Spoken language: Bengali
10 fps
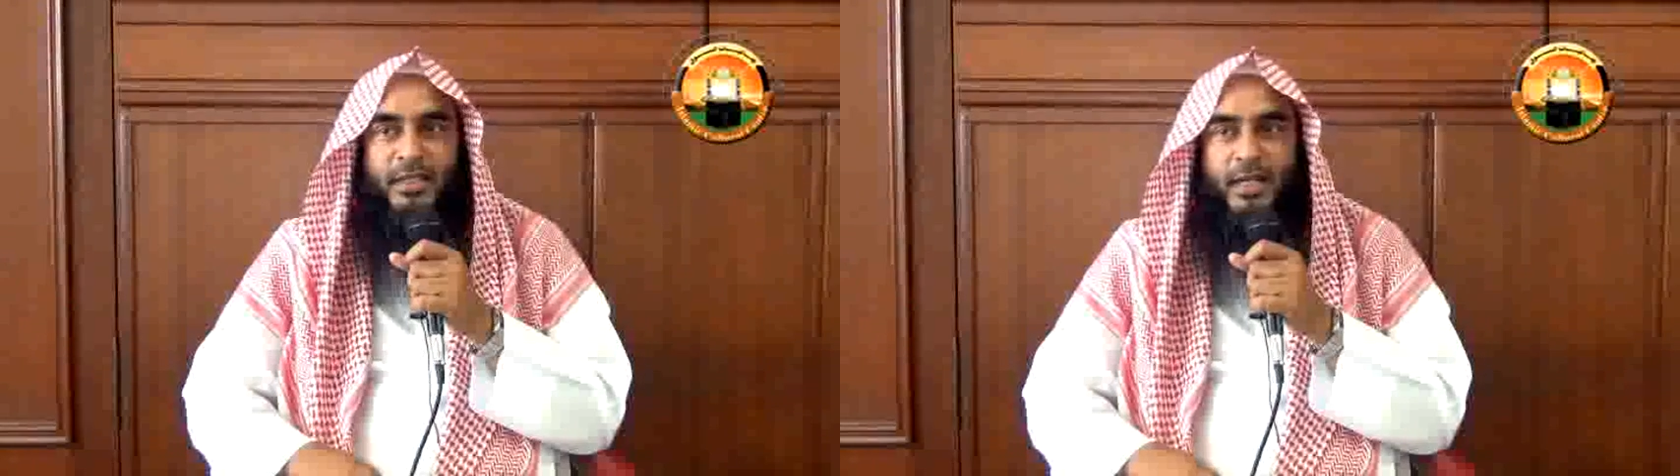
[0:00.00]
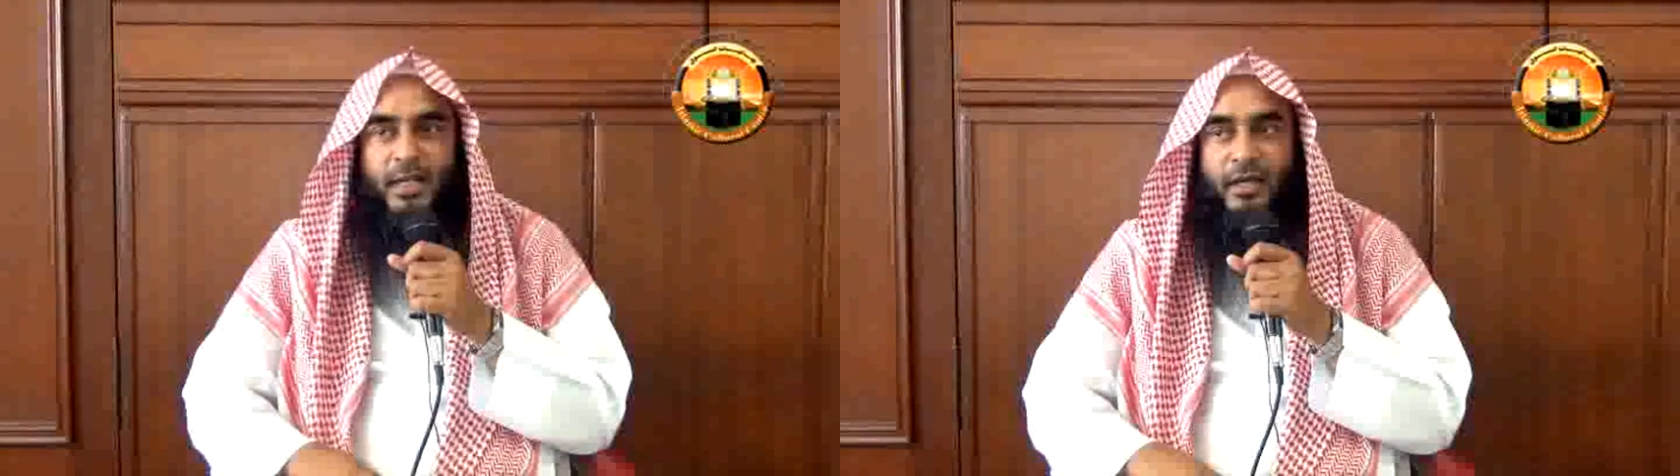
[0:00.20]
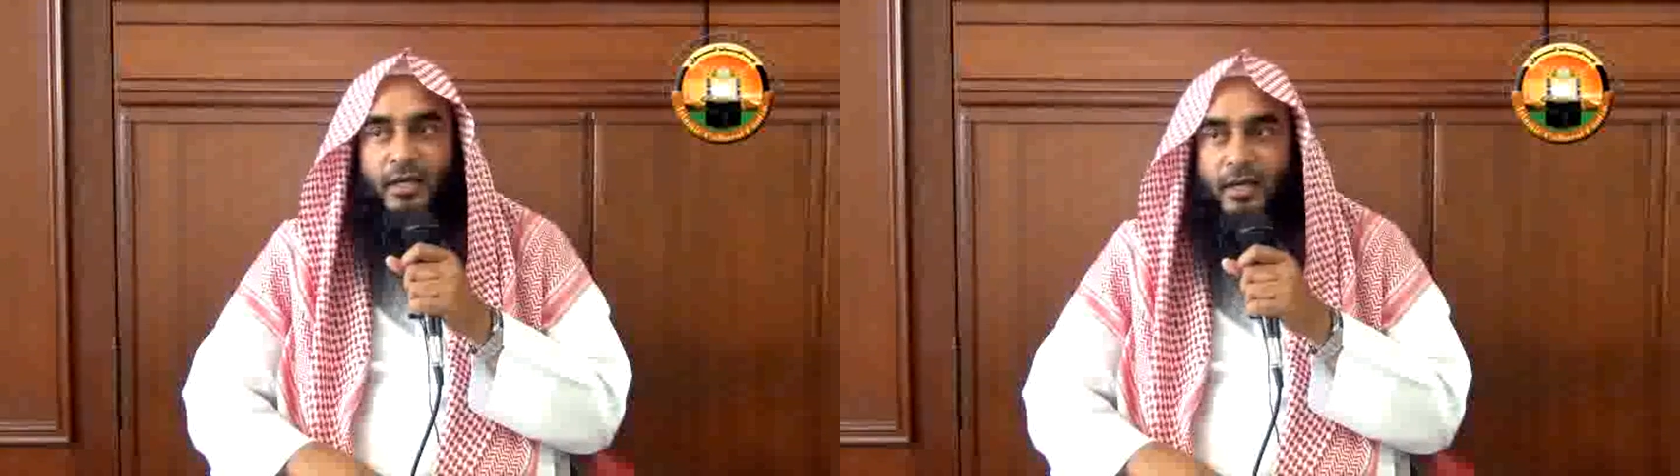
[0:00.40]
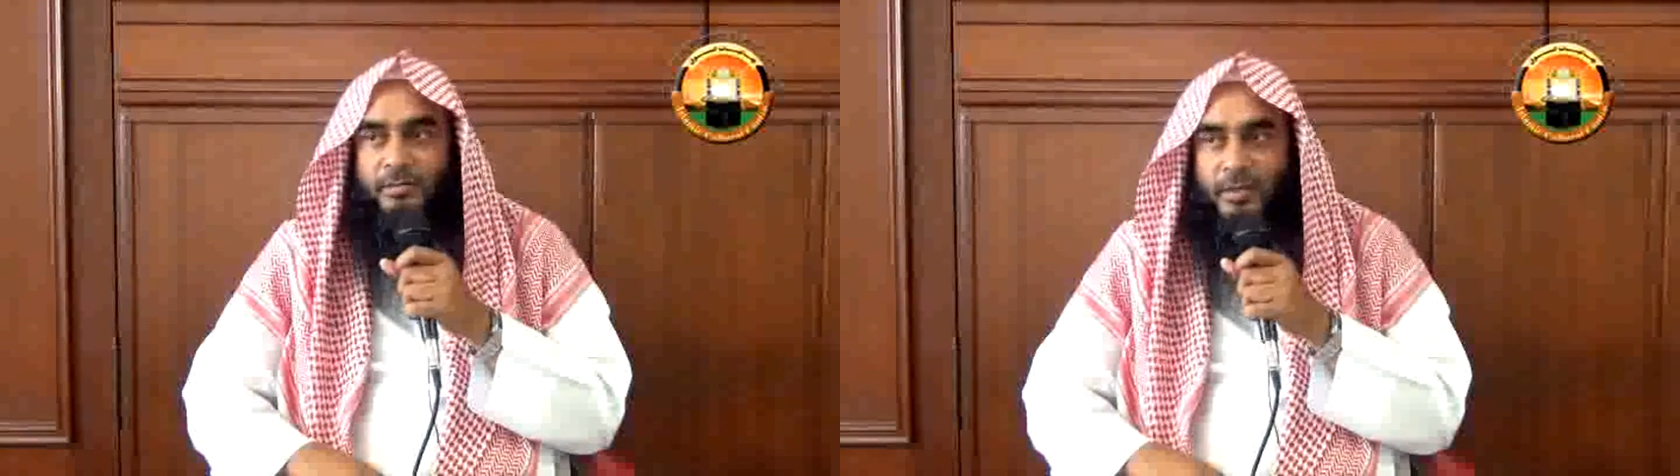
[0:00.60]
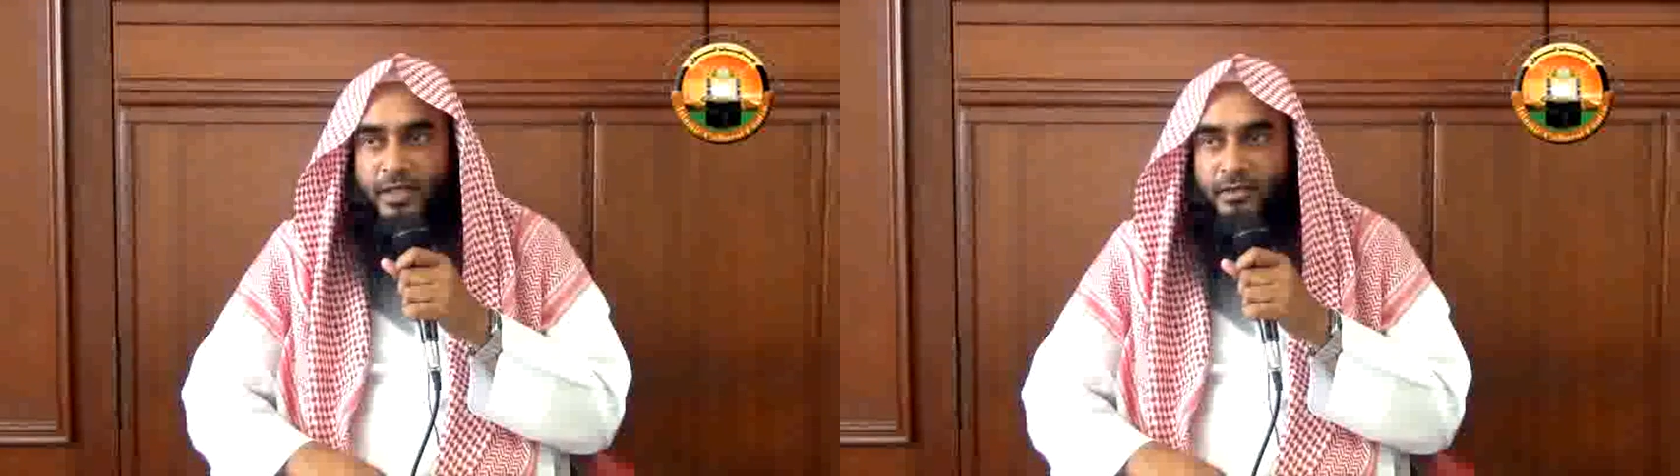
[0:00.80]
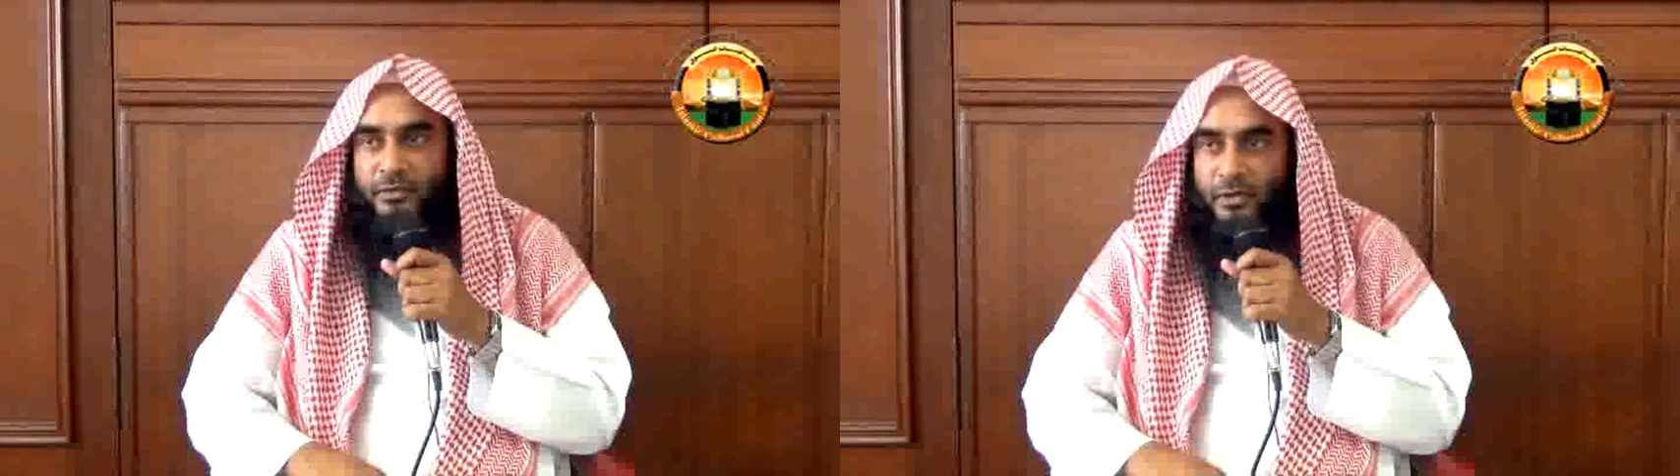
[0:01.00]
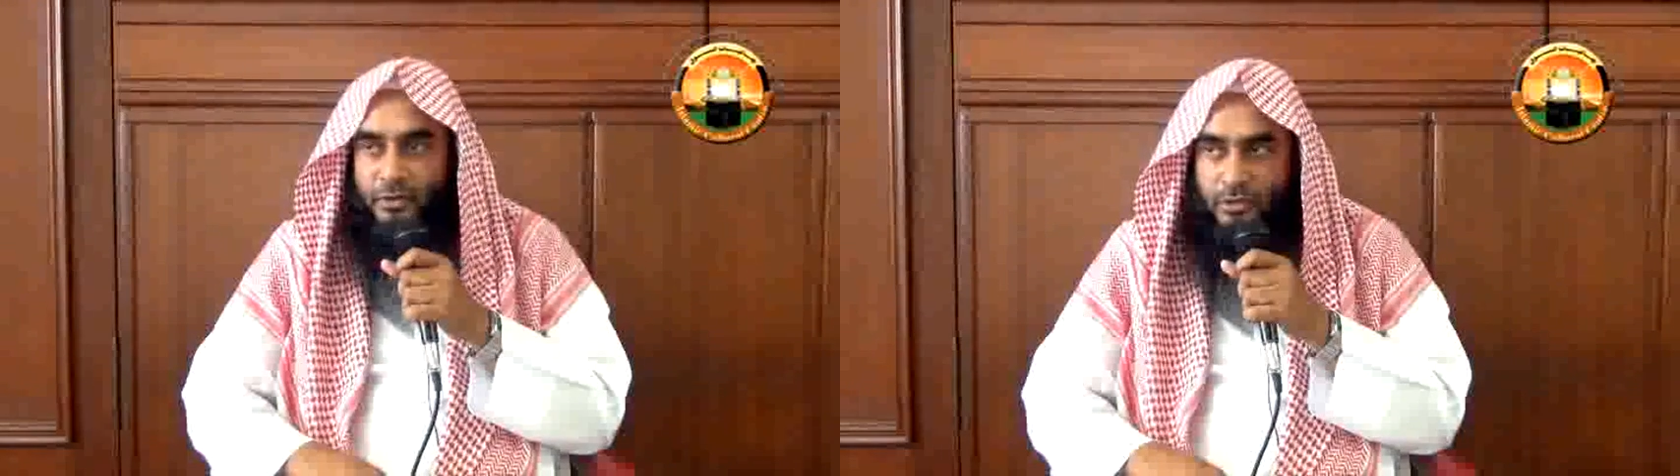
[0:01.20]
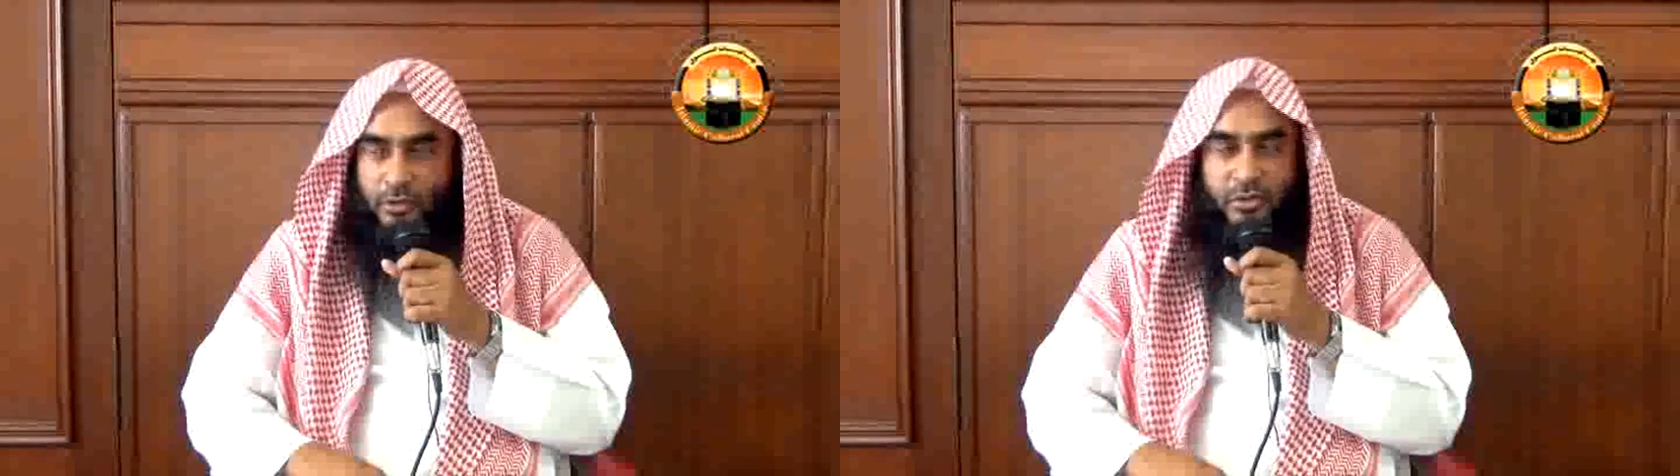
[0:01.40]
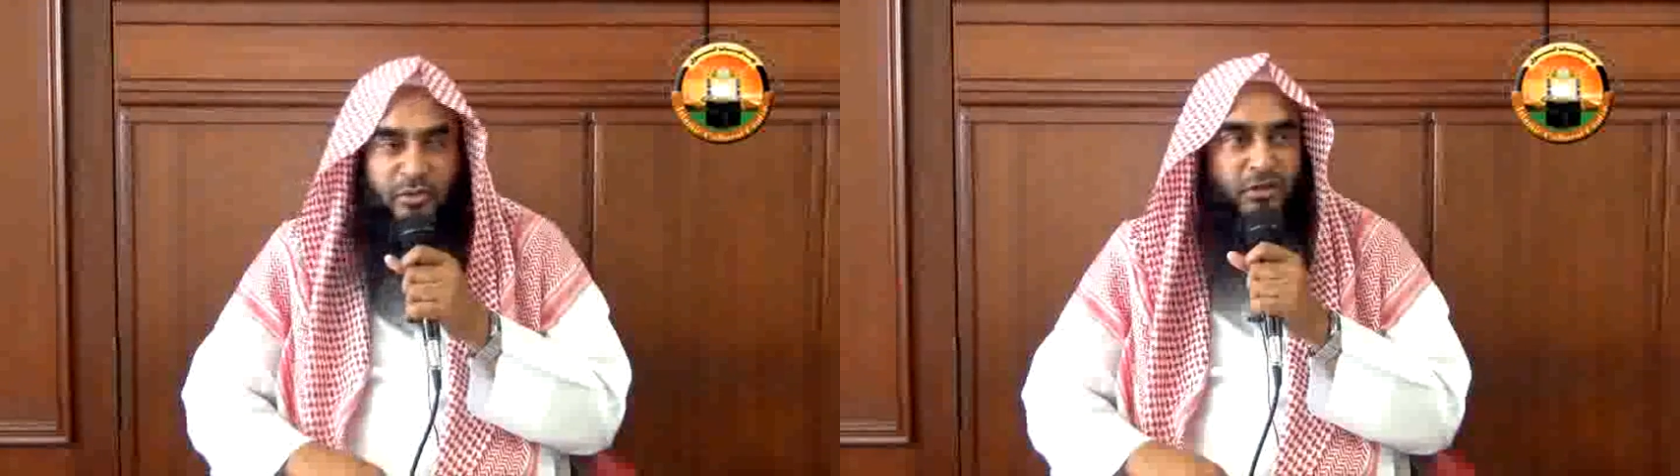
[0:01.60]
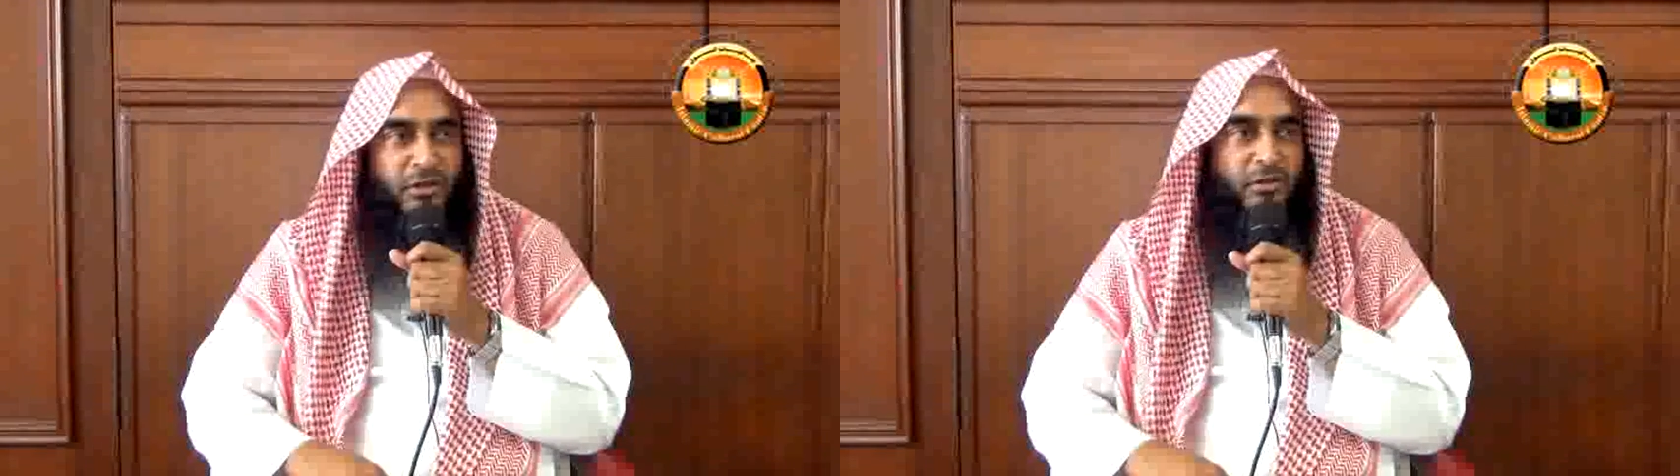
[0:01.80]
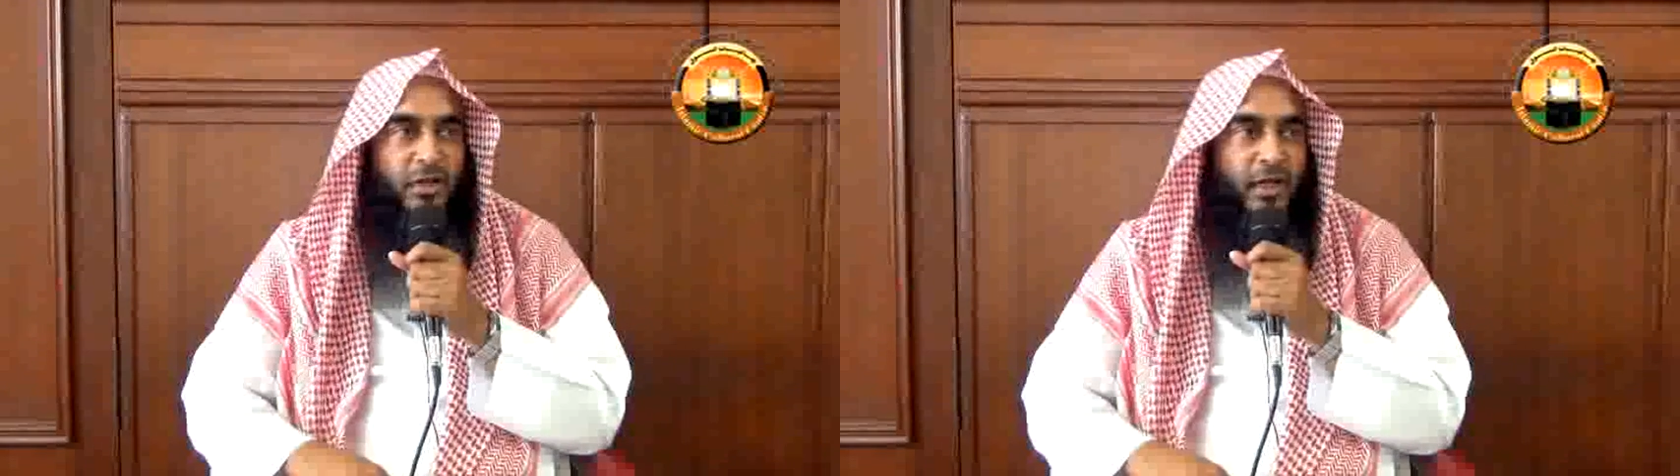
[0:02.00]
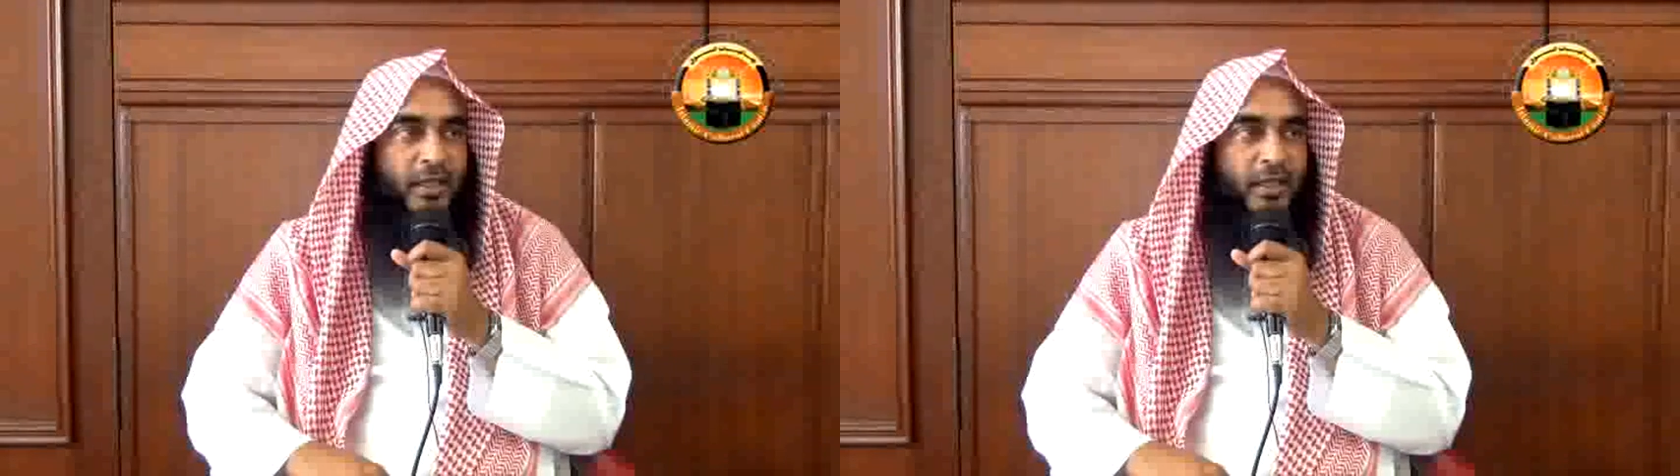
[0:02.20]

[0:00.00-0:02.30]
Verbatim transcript: যারা আল্লাহ পাকের ফরজও সুন্দর করে